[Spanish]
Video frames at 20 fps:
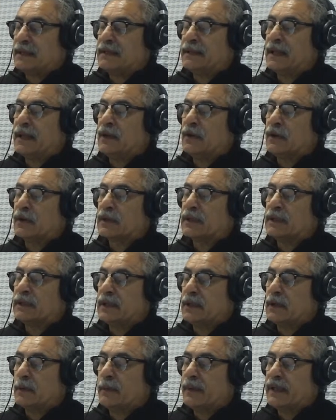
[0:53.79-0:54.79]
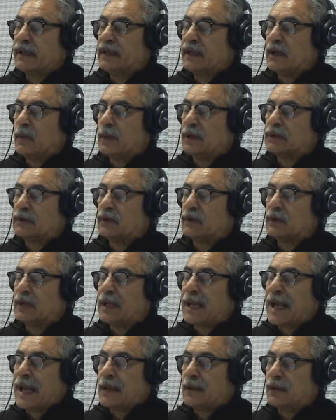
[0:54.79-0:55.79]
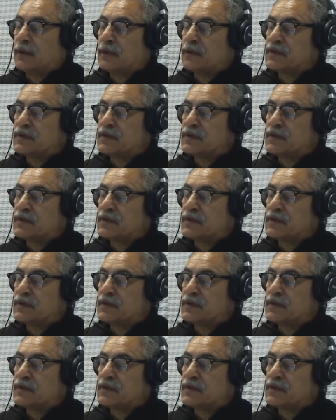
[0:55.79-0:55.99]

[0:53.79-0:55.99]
del orden de los 24 grados,